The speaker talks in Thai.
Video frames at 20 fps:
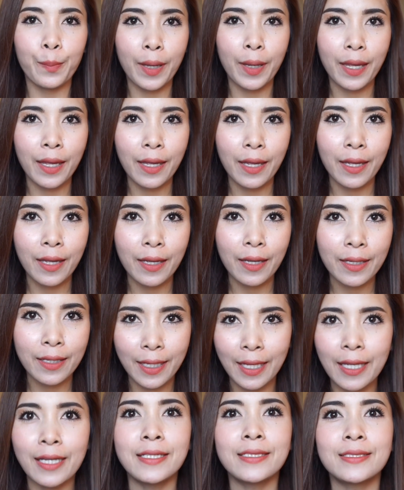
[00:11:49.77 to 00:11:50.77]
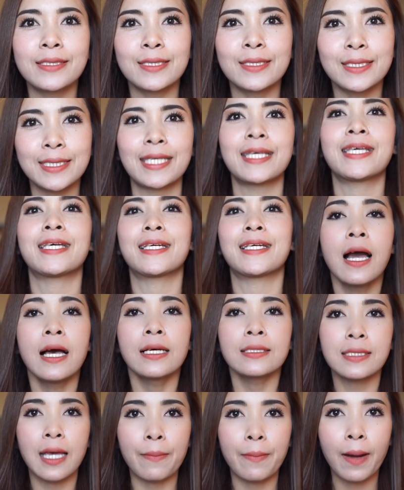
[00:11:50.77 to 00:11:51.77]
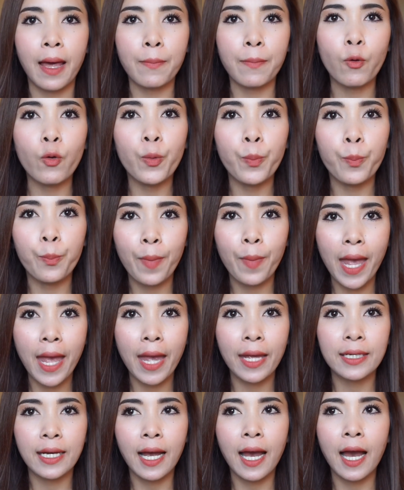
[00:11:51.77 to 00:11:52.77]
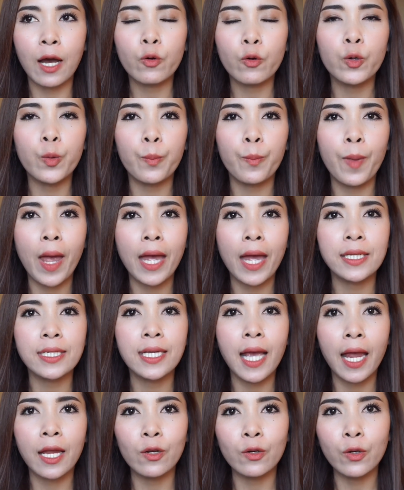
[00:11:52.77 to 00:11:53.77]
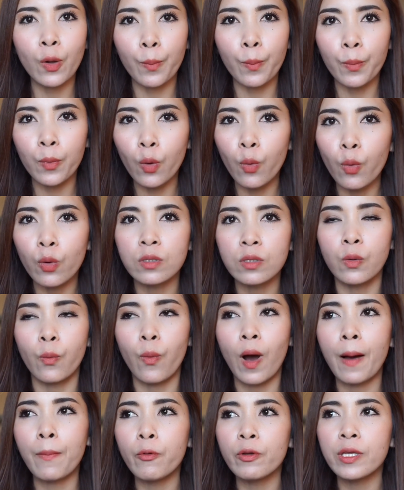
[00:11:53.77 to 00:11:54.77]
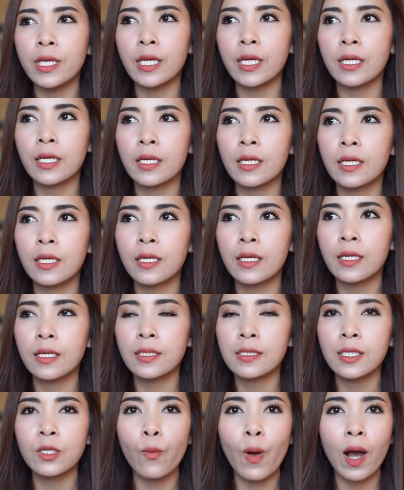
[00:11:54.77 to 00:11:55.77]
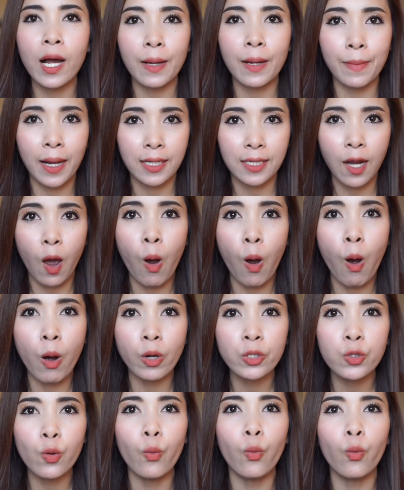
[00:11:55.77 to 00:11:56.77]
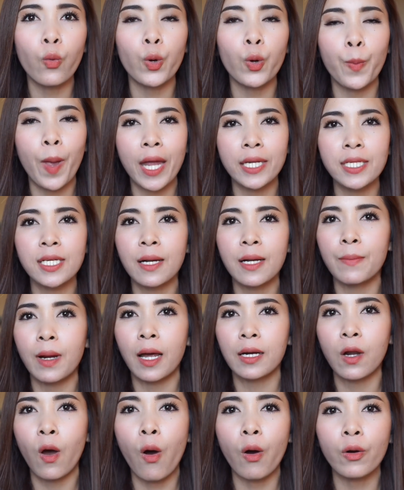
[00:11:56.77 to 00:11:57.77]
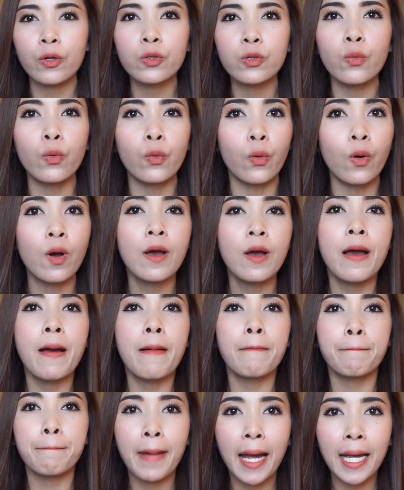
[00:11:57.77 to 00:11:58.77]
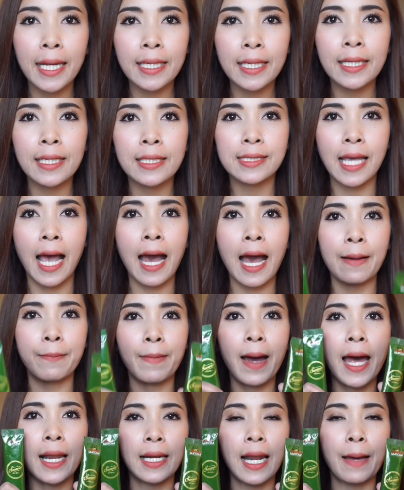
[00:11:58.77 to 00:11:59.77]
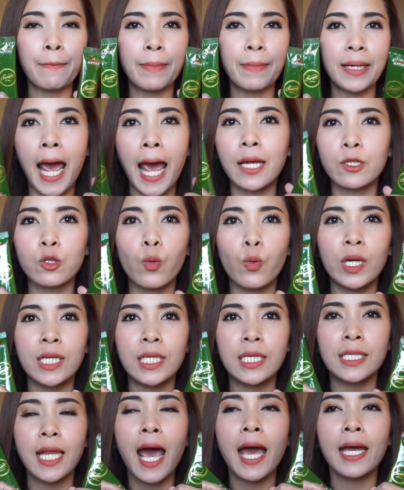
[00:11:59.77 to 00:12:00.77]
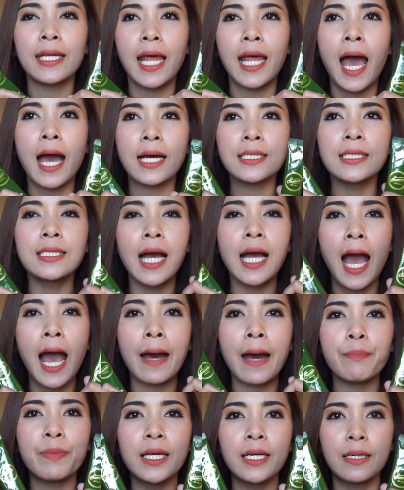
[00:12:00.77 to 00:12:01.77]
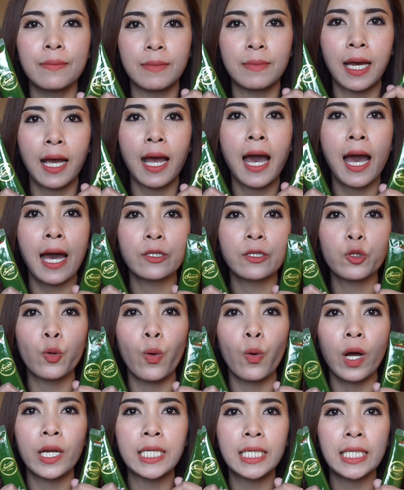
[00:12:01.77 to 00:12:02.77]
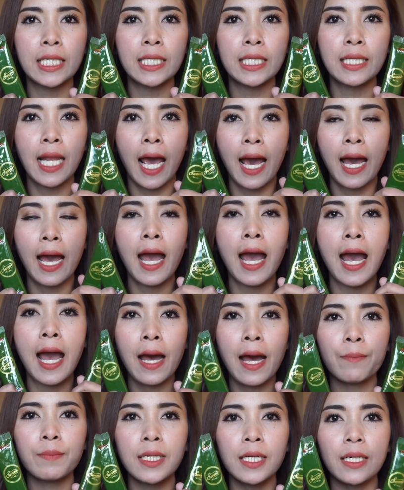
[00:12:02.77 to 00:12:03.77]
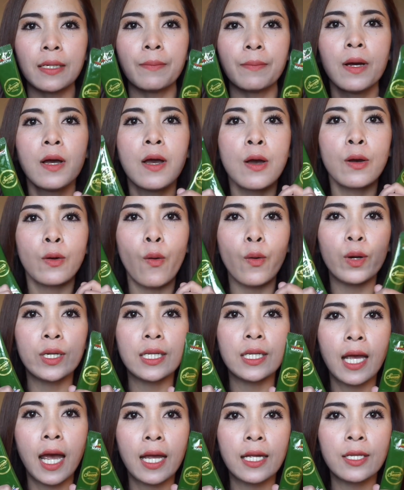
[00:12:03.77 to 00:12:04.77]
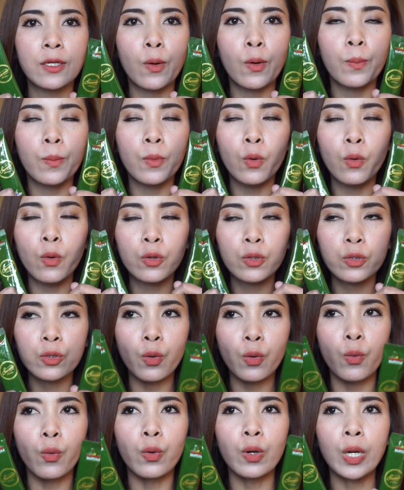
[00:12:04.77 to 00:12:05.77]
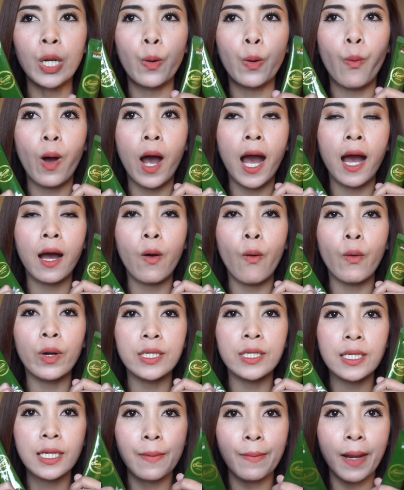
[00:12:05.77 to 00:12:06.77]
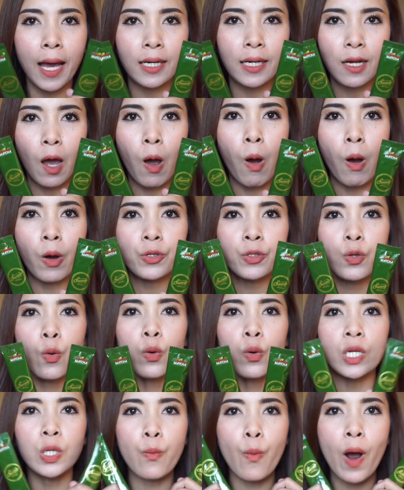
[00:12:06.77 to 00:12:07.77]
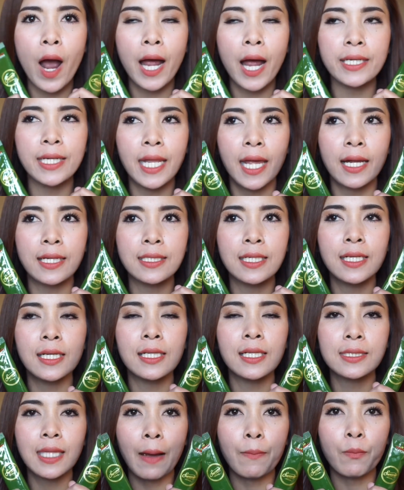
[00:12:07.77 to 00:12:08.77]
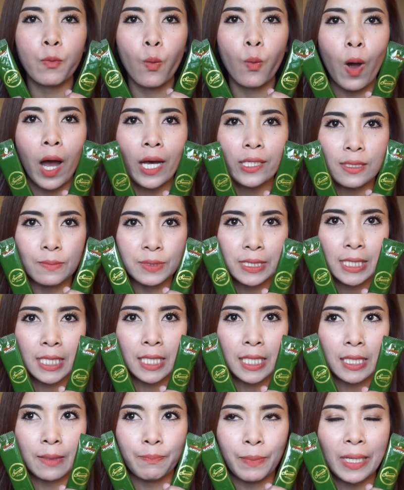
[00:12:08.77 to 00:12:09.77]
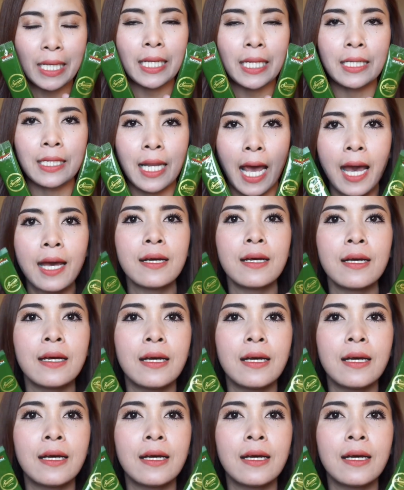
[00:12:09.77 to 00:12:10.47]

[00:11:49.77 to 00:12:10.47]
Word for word: เปกินจริง ๆสำหรับคุณแม่นะคะ คุณแม่ที่ให้นมลูกหรือว่าผู้หญิงที่ว่ากำลังท้องอยู่ คุณแม่ที่กำลังท้องอยู่ ไม่สามารถรัทานตัวนี้ได้นะ คือห้ามดื่มนะคะ ตัวนี้นะ ห้ามดื่มคนที่ให้นมลูกอยู่หรือว่าคนที่กำลังท้องอยู่หรือว่าเด็กที่ต่ำกว่า 14 ปีนะ